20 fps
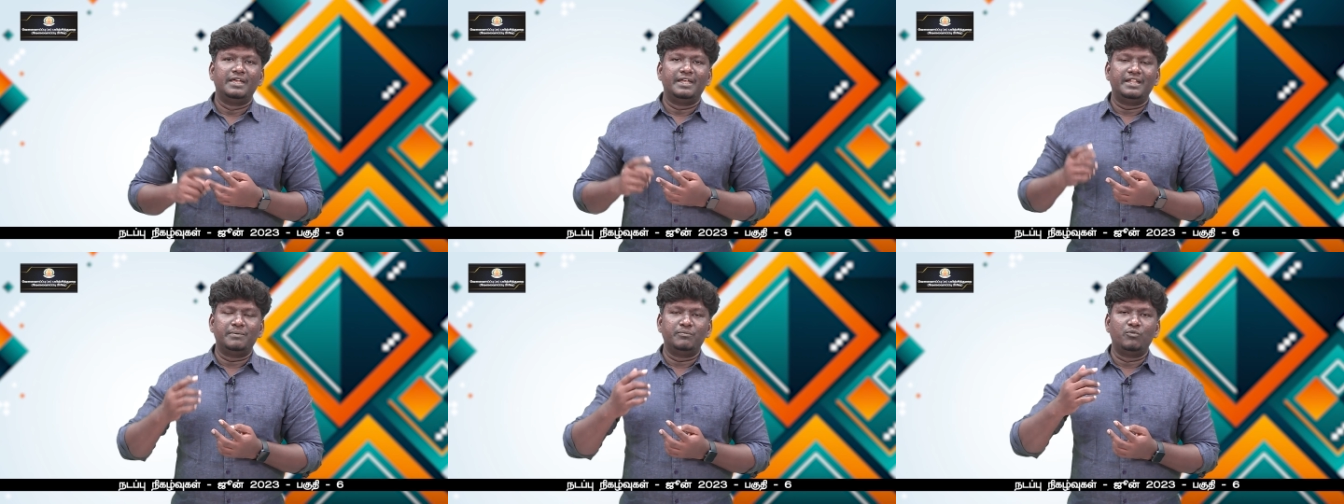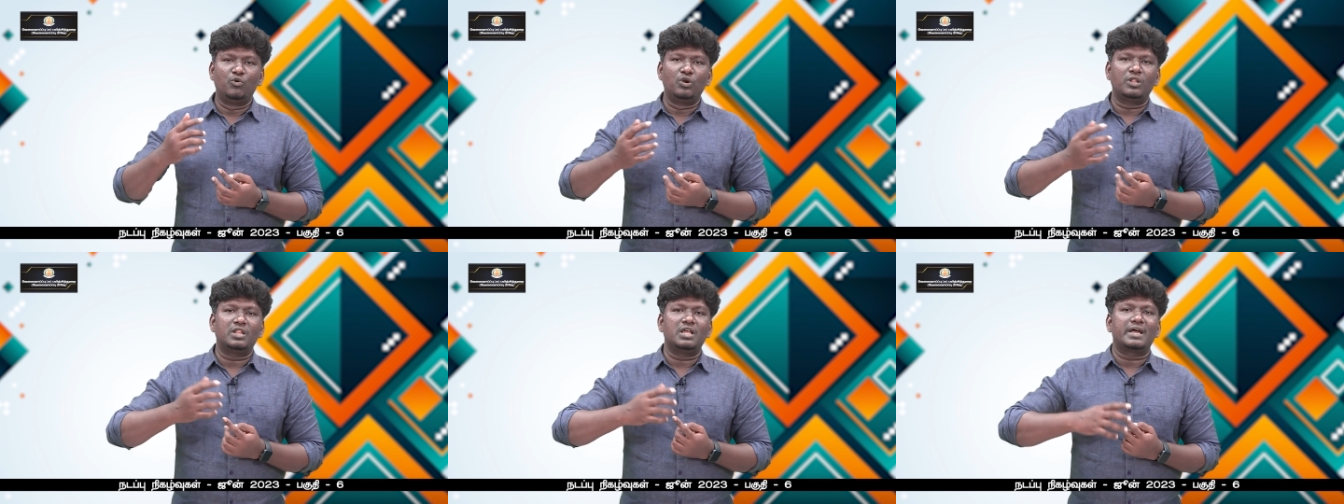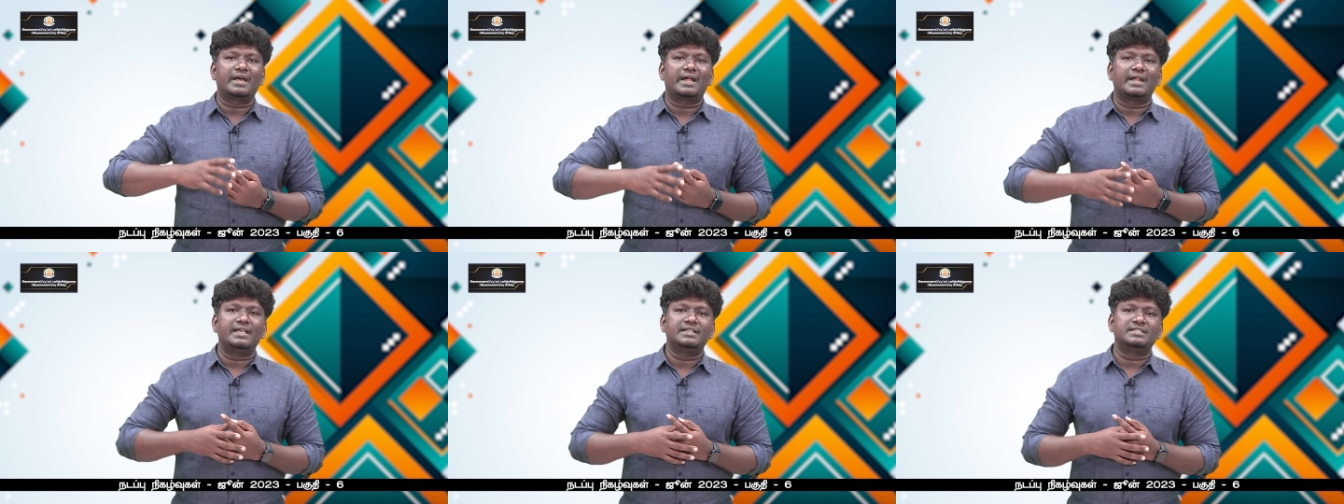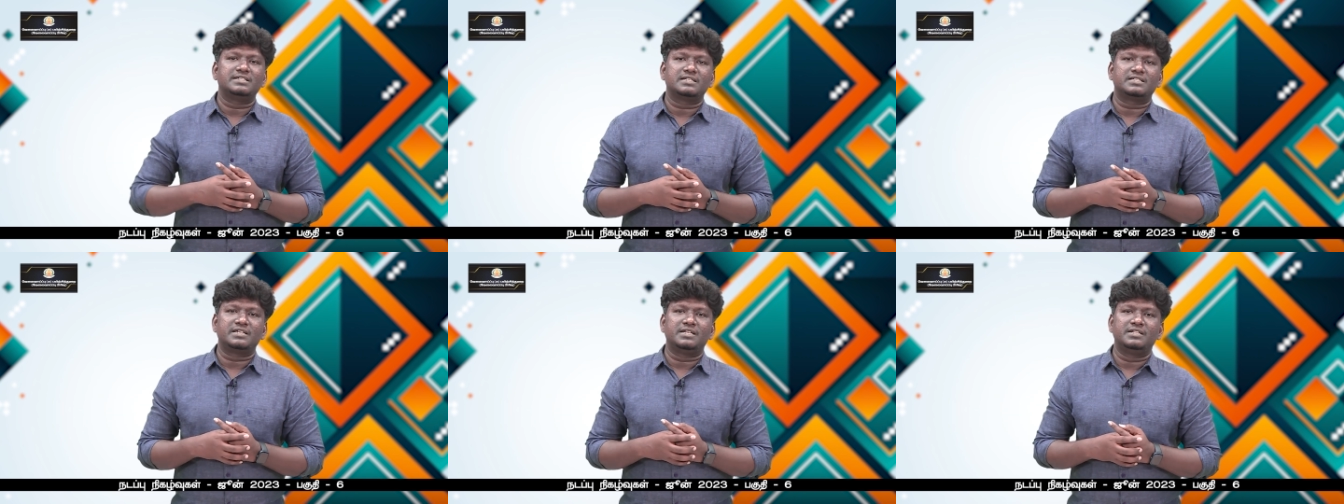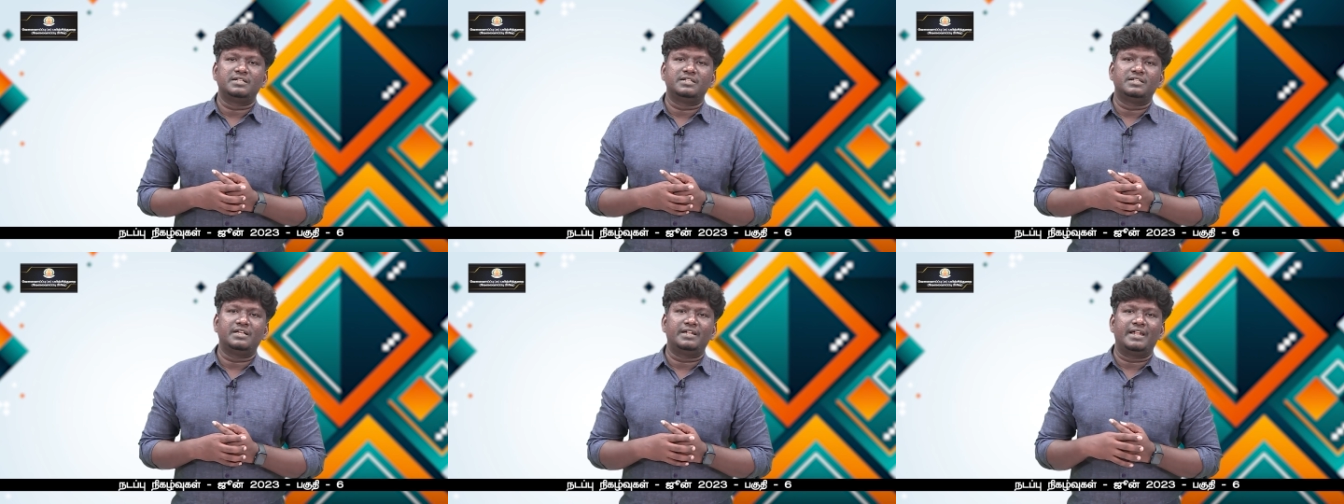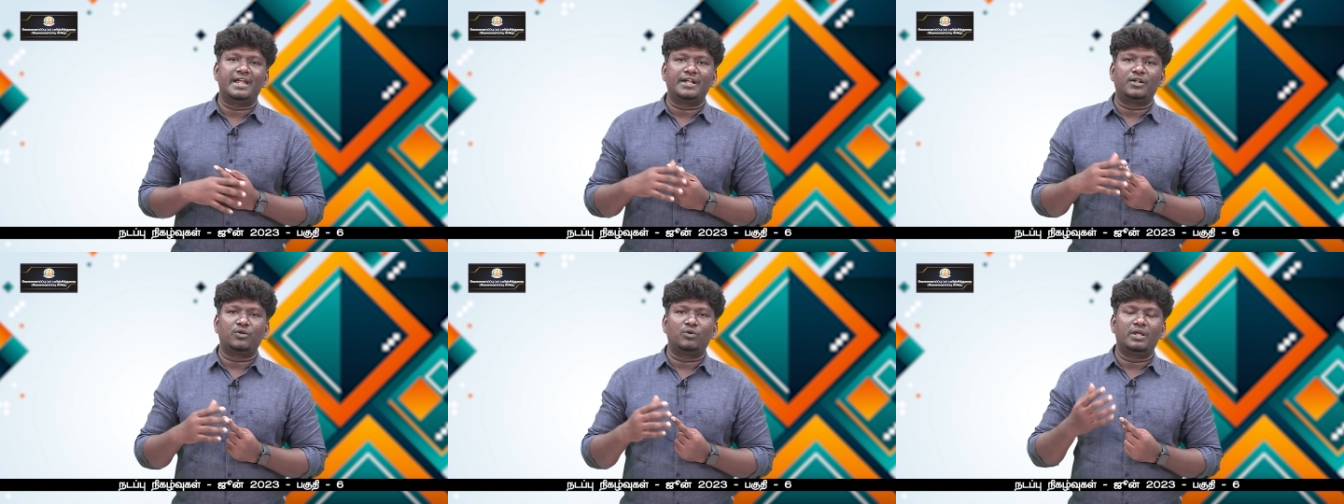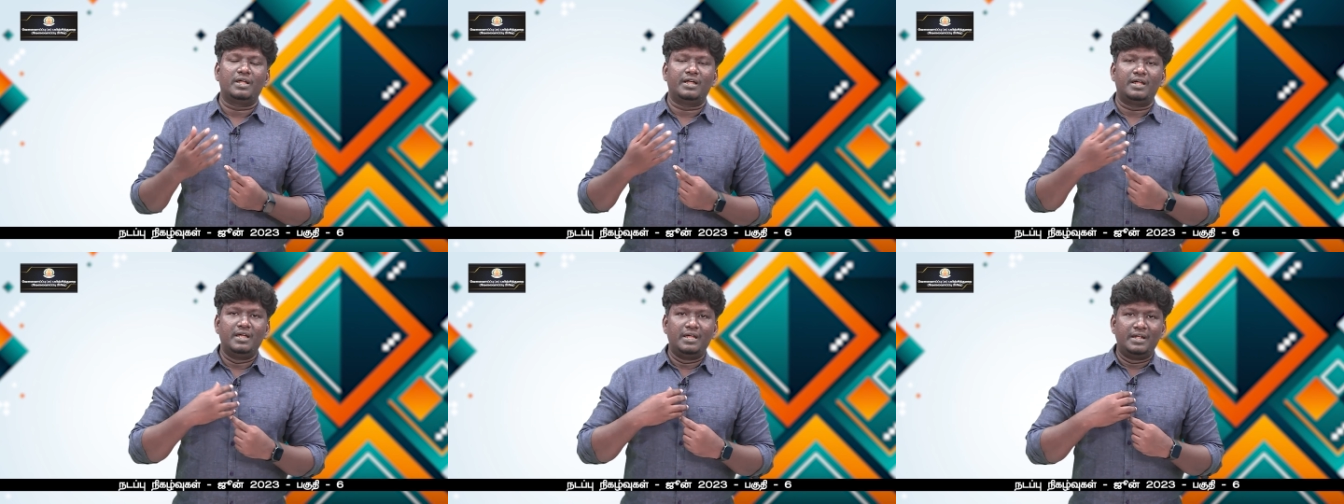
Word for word: இந்த மூணு தான் கடைசியாக சேர்ந்தது நேட்டோவில்